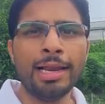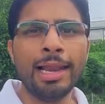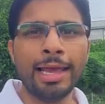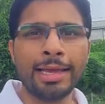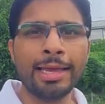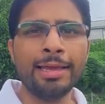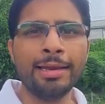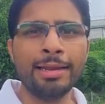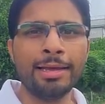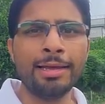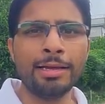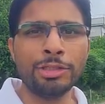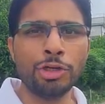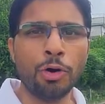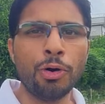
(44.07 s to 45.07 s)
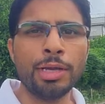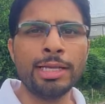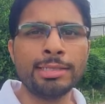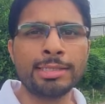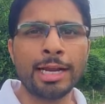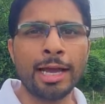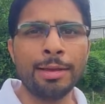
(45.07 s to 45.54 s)
लेकिन जो
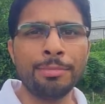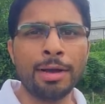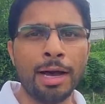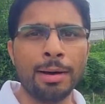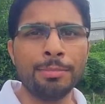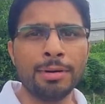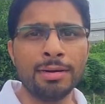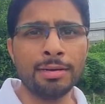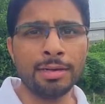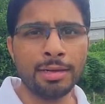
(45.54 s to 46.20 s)
इस टाइम हम